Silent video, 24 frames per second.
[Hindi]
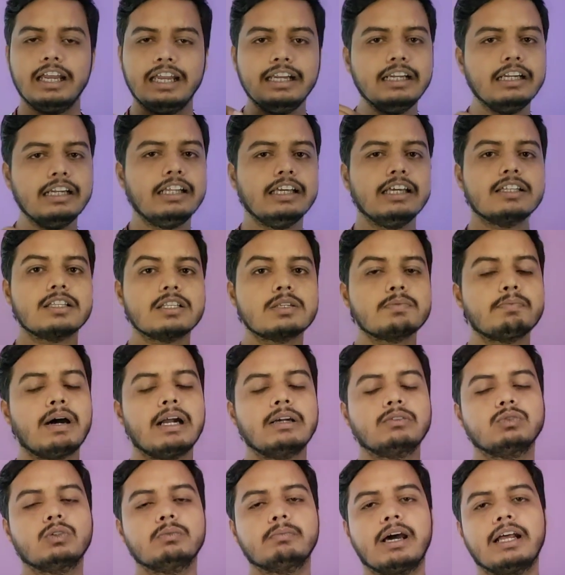इंडियन
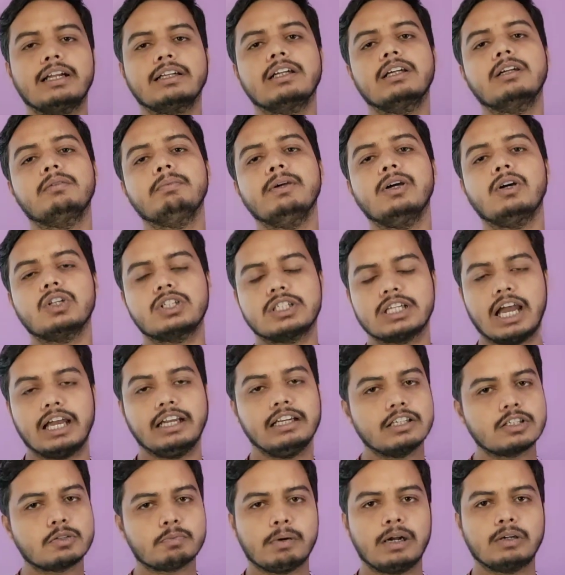स्मार्टफोन मार्केट में और
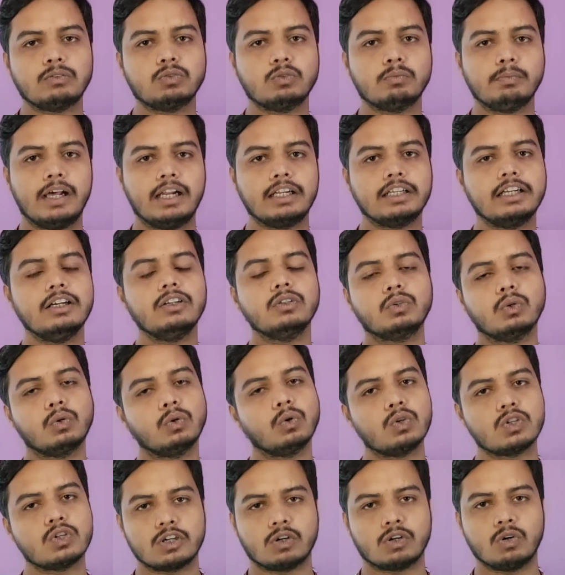चाइनीज स्मार्टफोन मार्केट
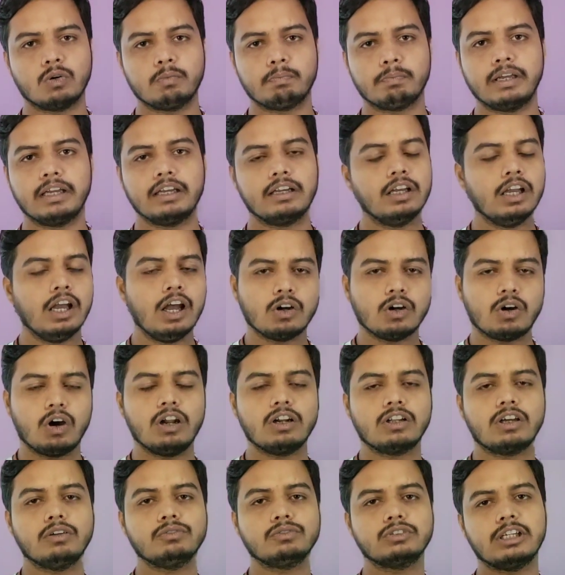दोनों जगहों पे
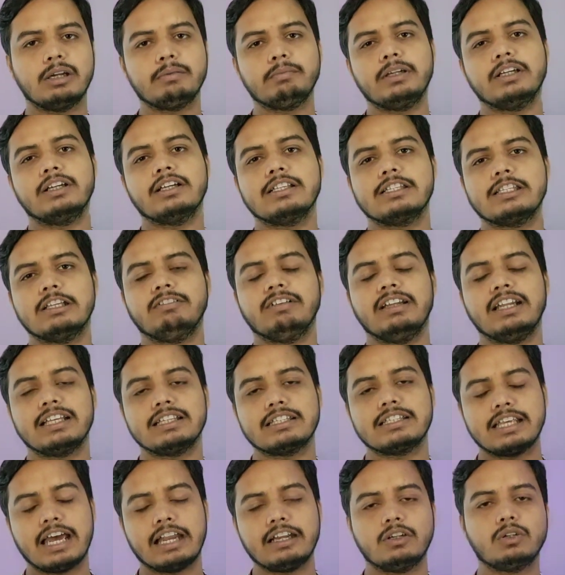कॉलकॉम स्नैपड्रैगन सेवन
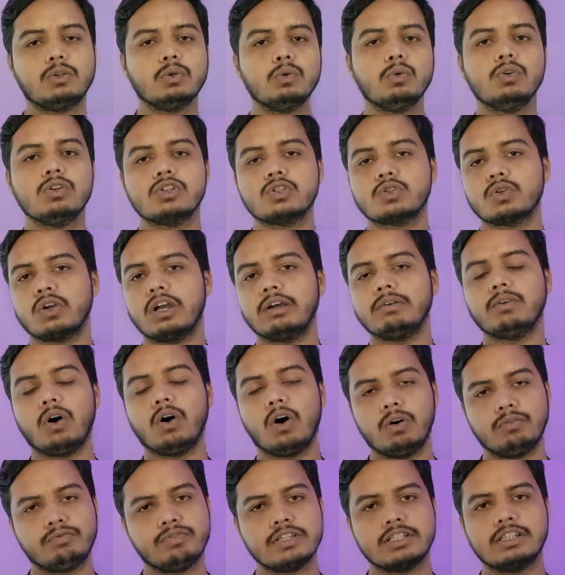एस जैन टू जो है वो
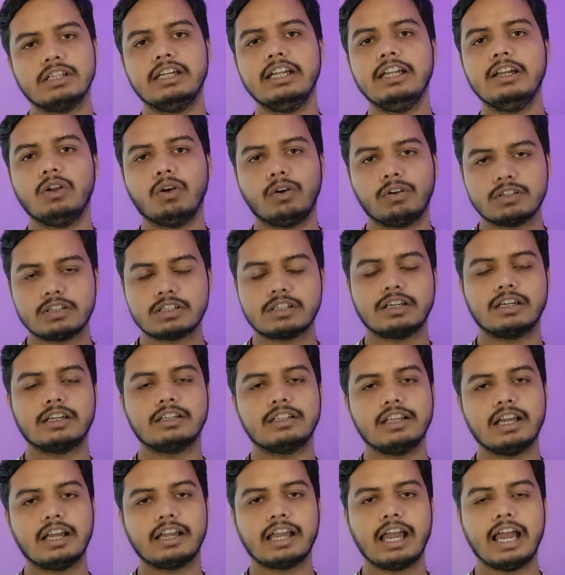ऑफिशियली लॉन्च
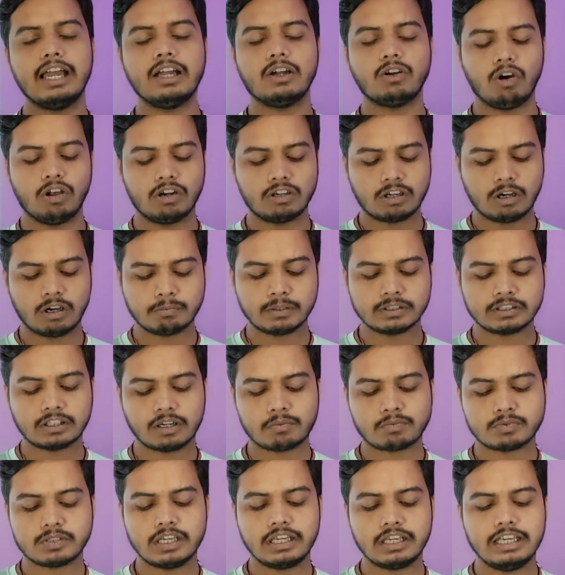कर दिया गया है कॉलकॉम की
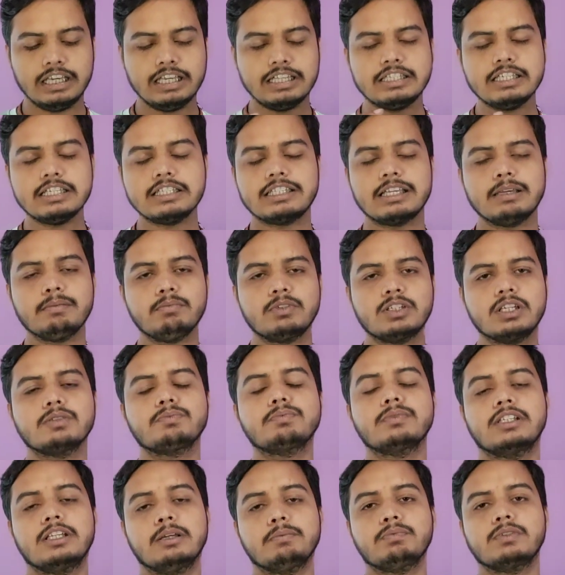तरफ से इसी सेम
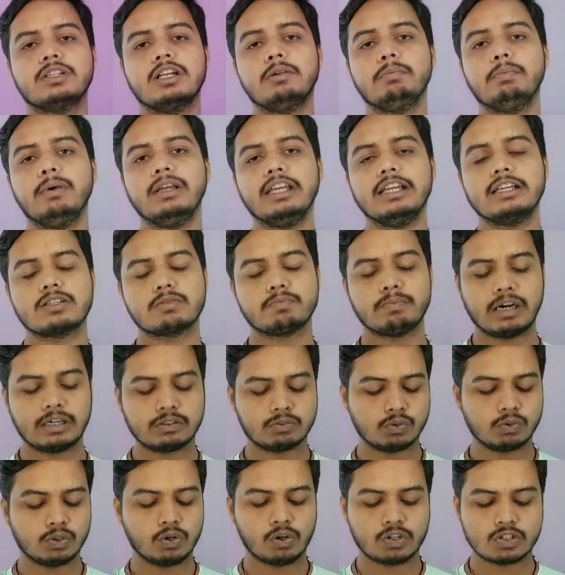चिपसेट पर यह
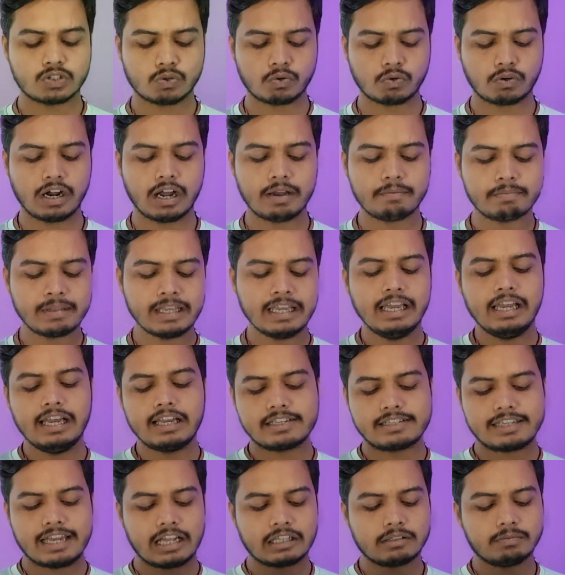स्मार्टफोन लॉन्च होगा
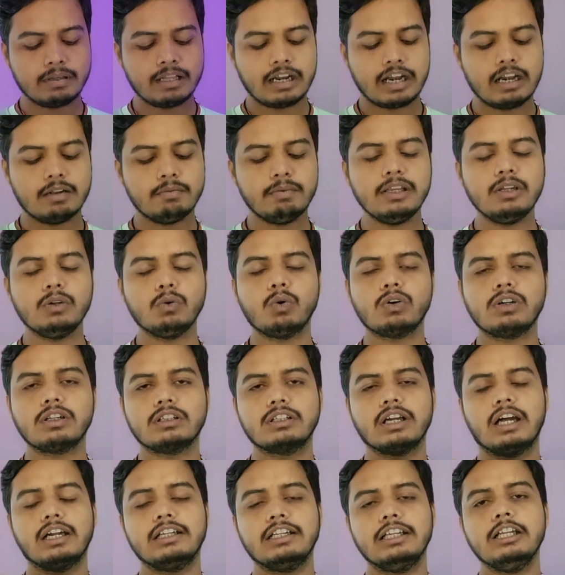साथ में रेडमी नोट
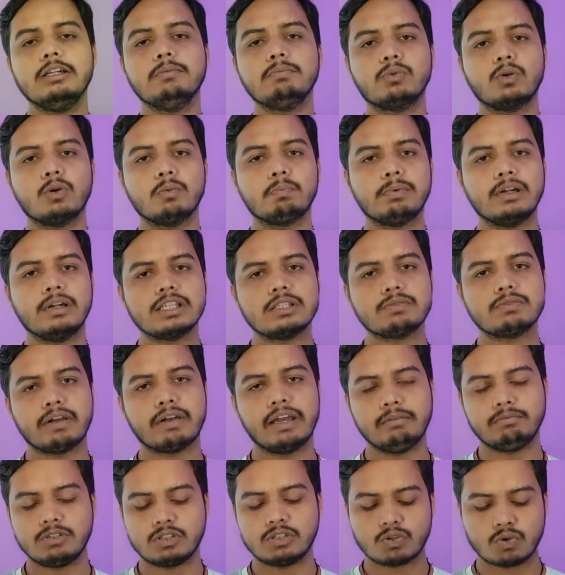थर्टीन प्रो प्लस
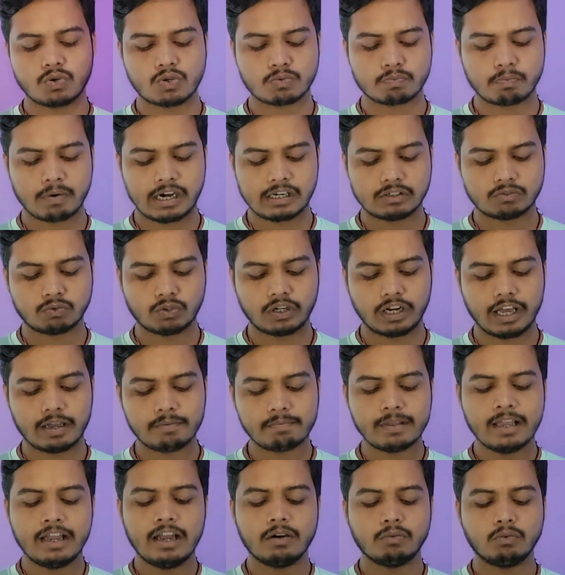फाइव जो स्मार्टफोन
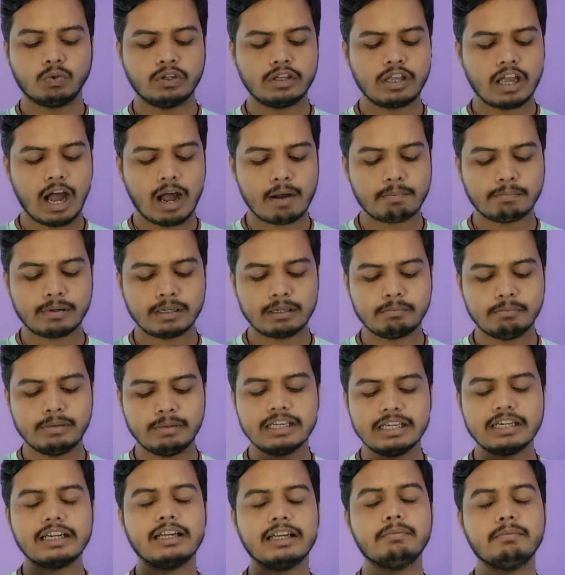है वो यहाँ पर